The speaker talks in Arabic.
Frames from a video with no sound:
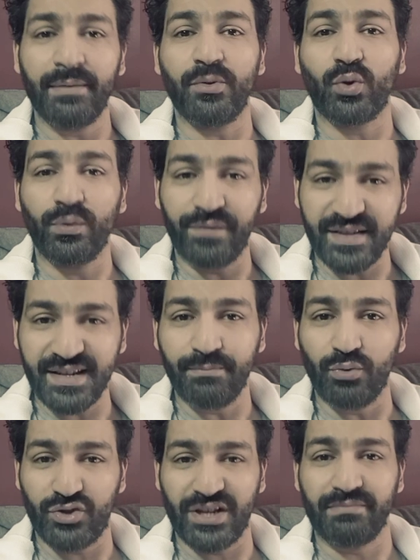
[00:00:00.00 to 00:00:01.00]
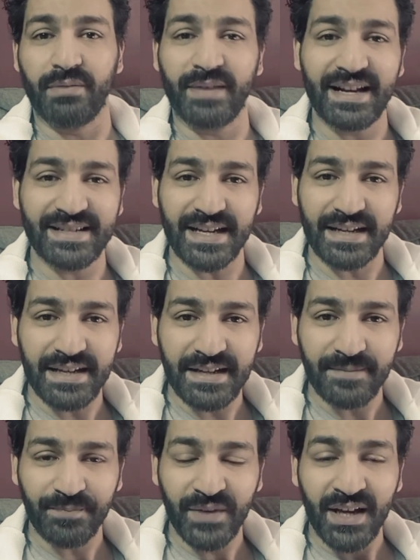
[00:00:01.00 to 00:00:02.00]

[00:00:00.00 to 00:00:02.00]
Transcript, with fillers: ما بيكون فيه سب وشتم من الجزائريين